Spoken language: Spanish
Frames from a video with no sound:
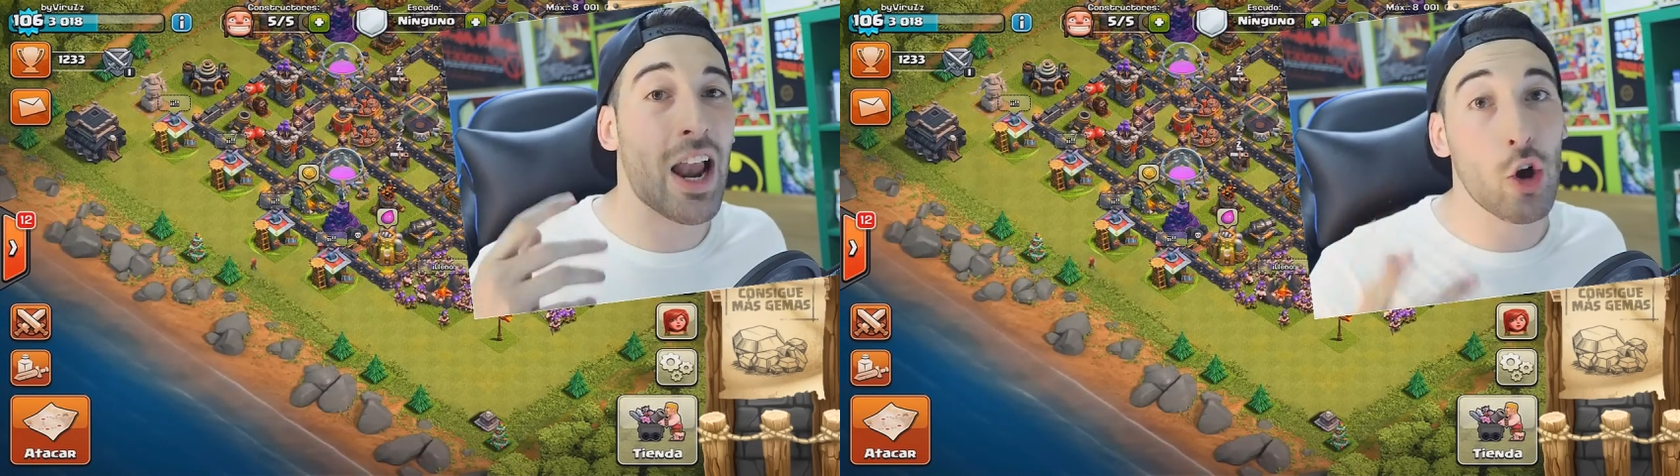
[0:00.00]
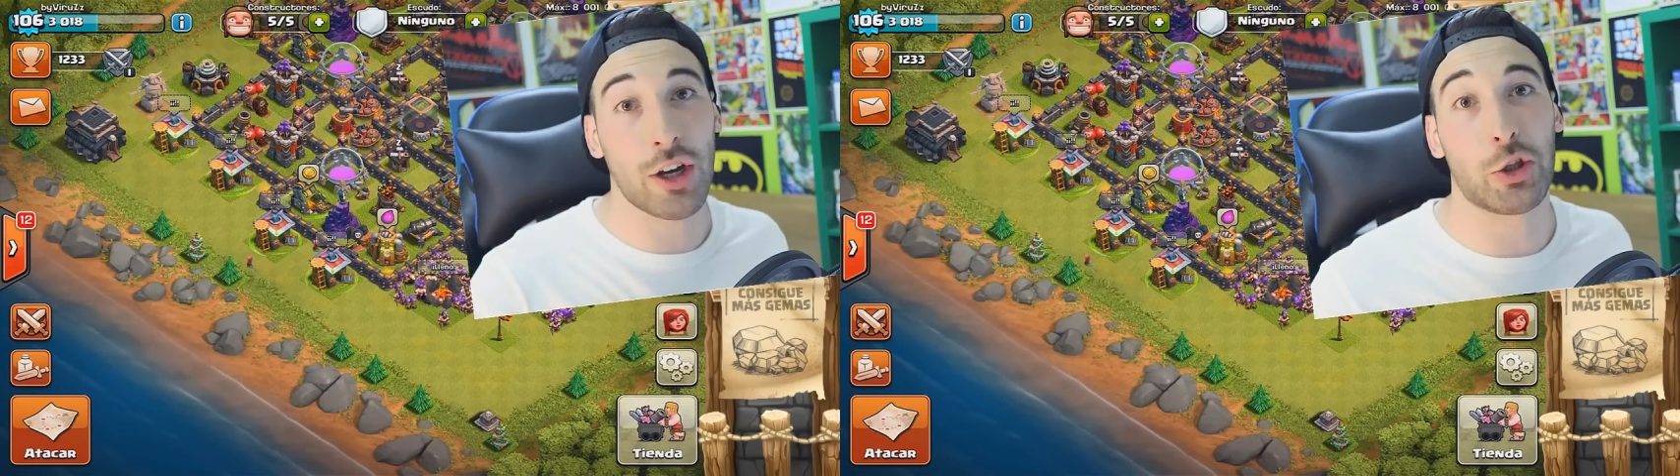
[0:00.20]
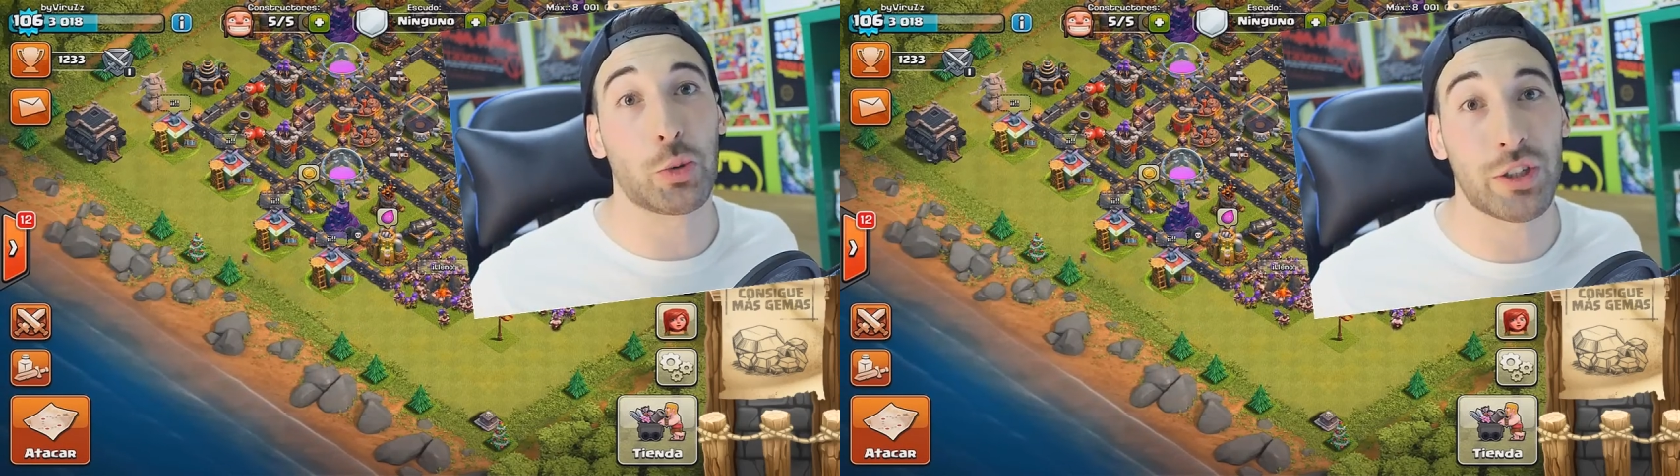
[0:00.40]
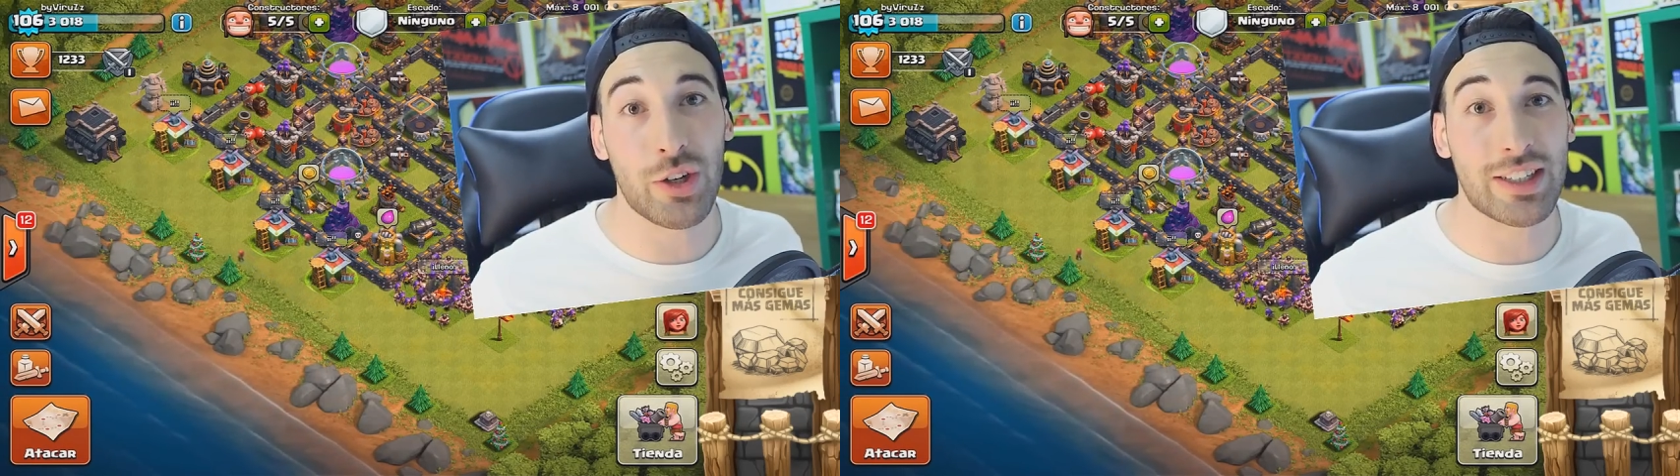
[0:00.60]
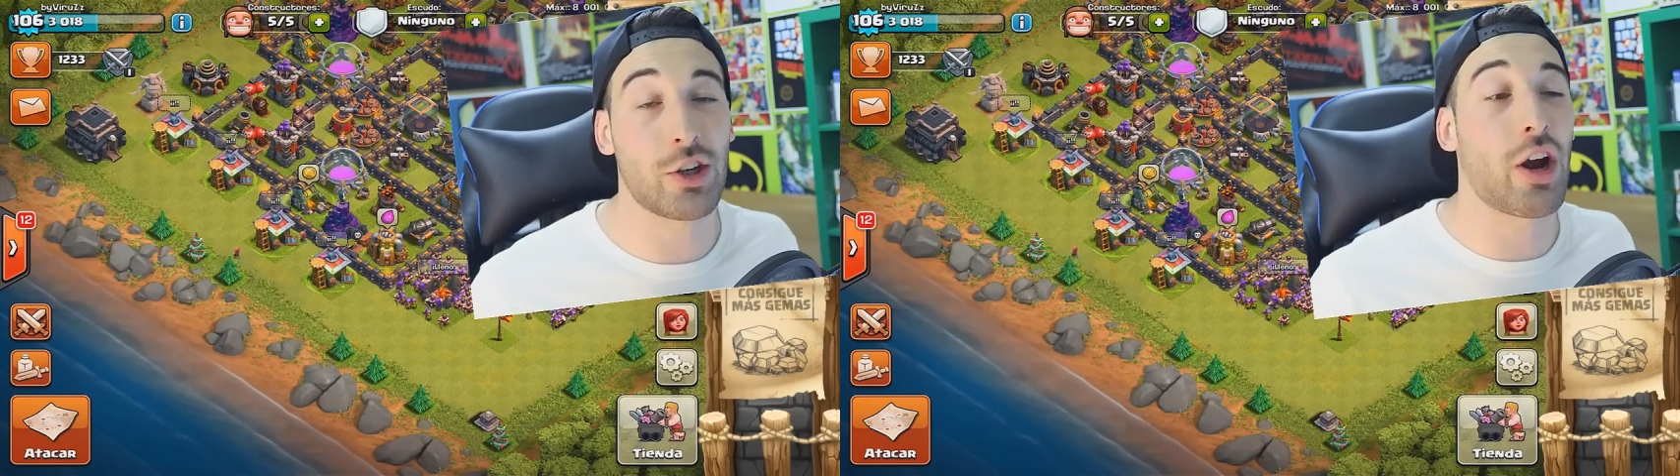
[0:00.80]
algo que tuviese
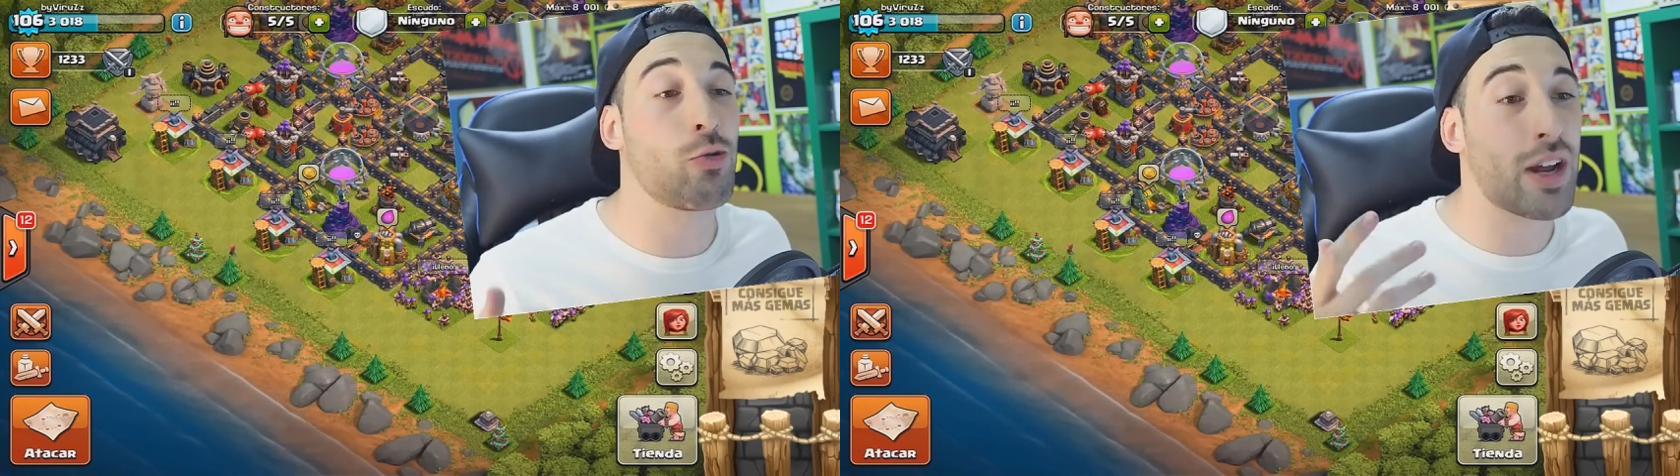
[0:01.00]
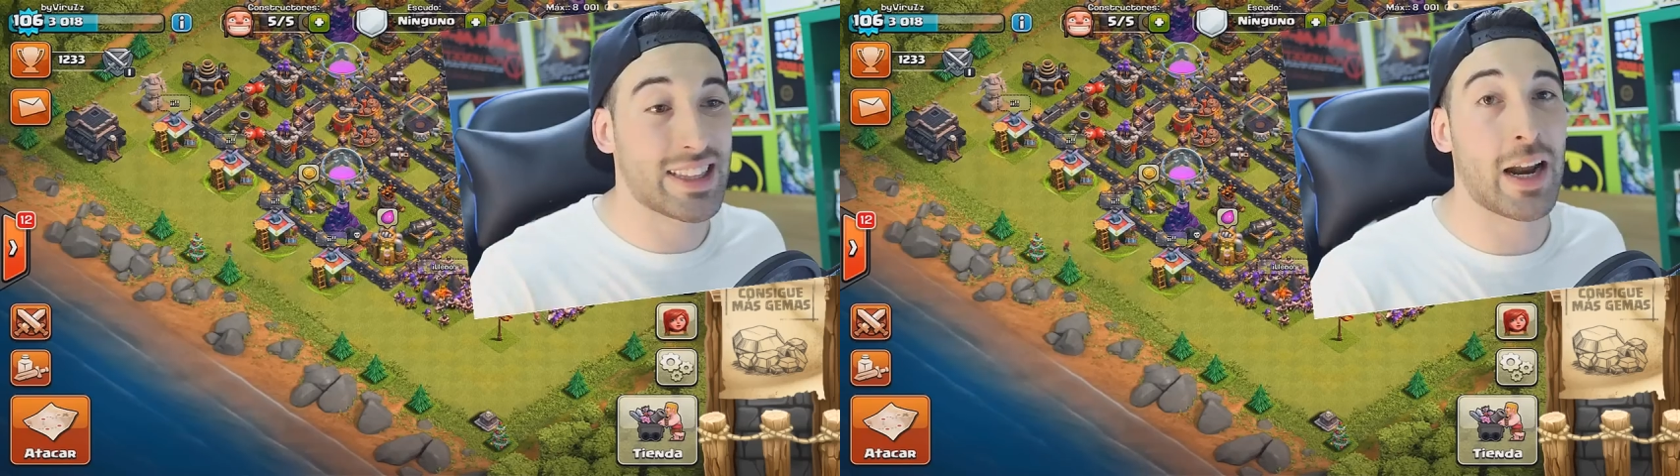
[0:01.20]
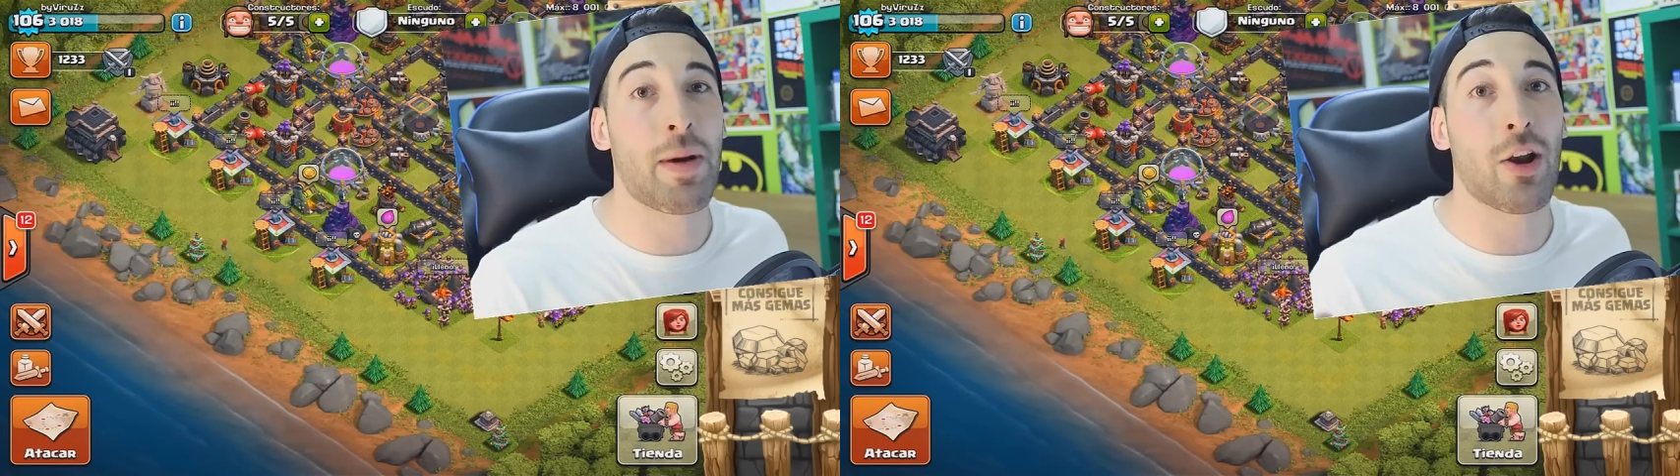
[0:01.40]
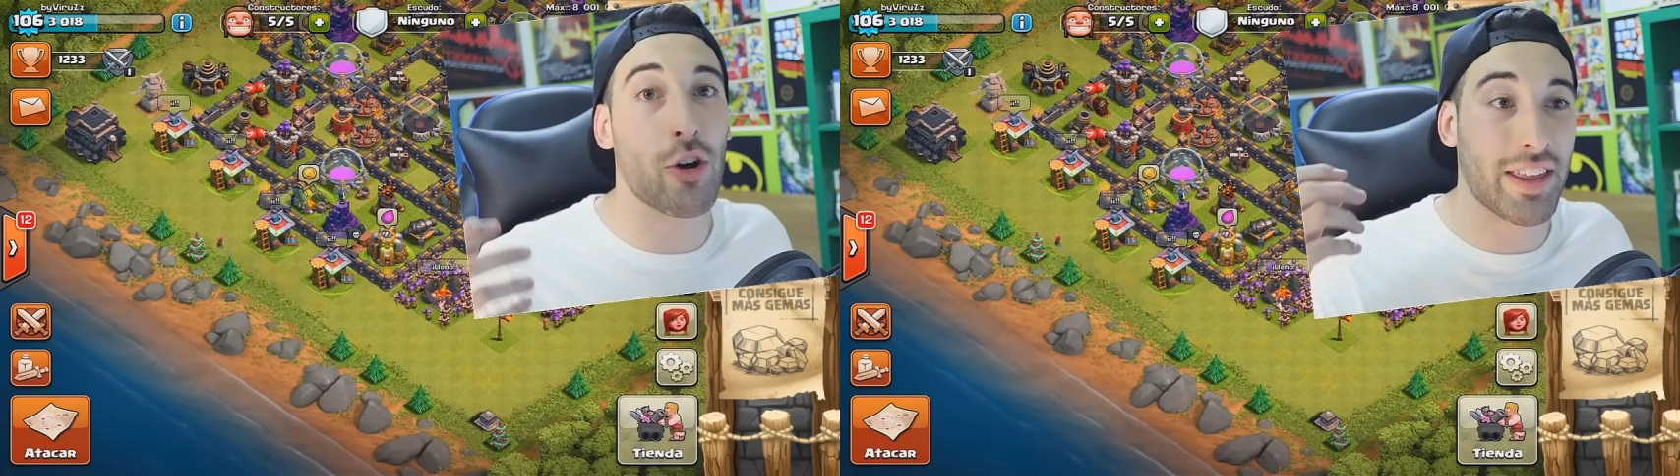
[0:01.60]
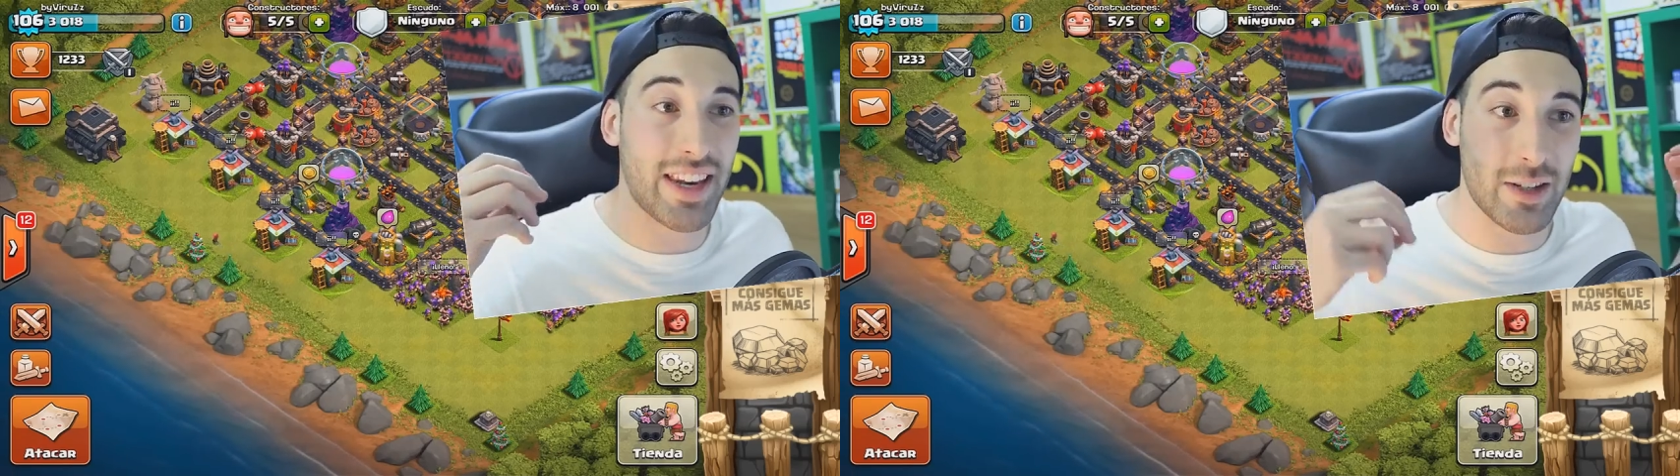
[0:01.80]
una historia, una trama,
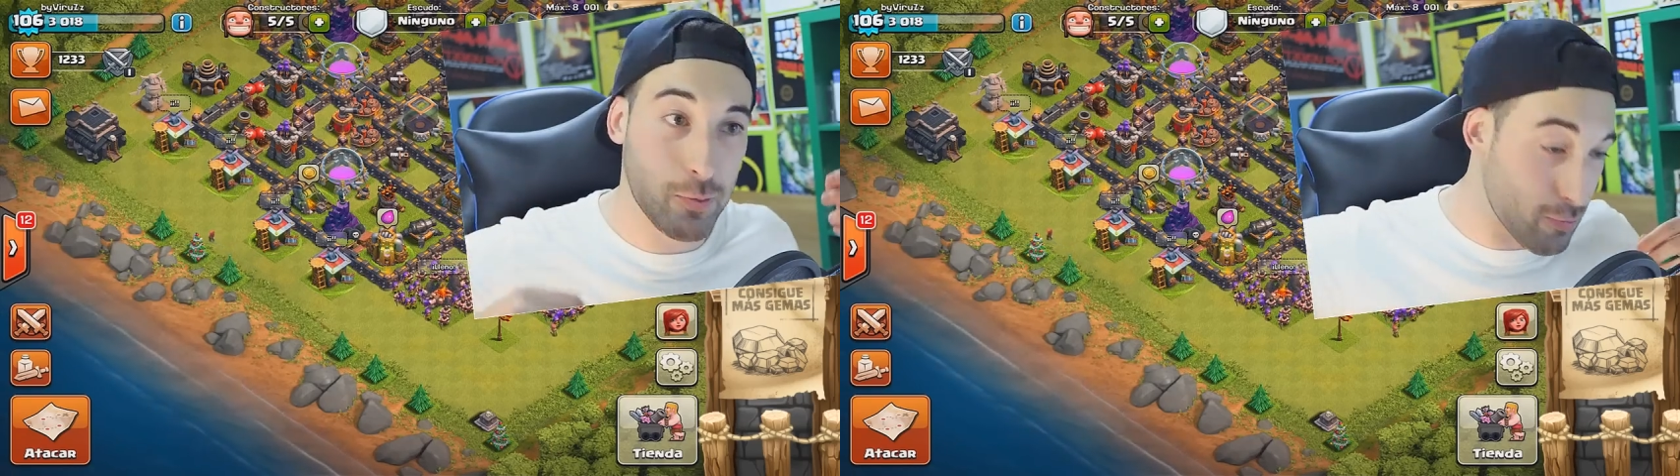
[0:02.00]
algo que dirías,